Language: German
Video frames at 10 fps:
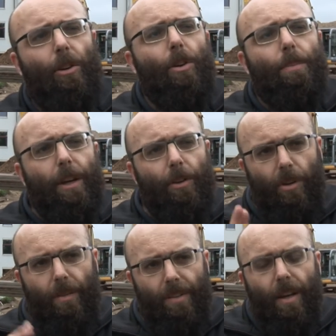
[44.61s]

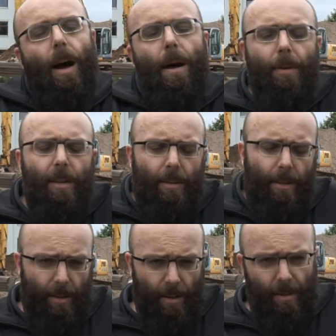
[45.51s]
europäischer
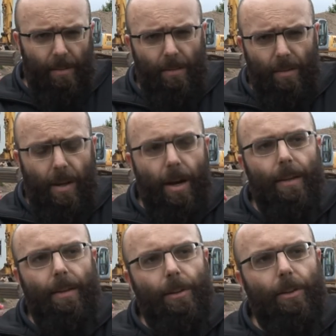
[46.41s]
Wasserrahmenrichtlinie
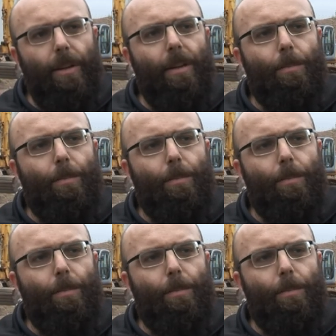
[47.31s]
garantieren können.